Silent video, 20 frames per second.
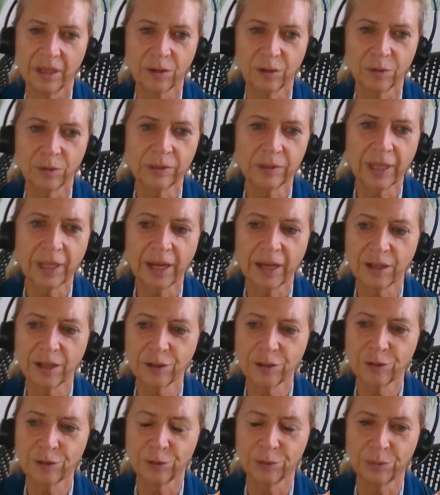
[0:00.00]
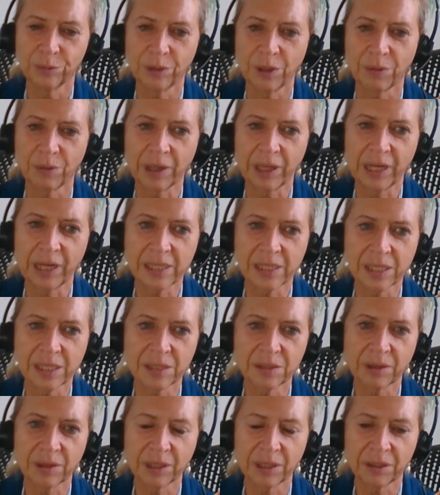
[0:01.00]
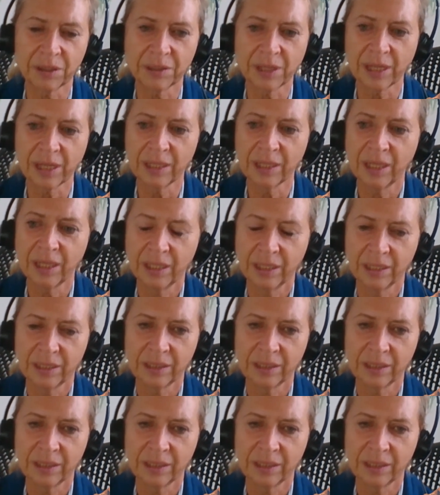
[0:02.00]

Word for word: contar con una organización regional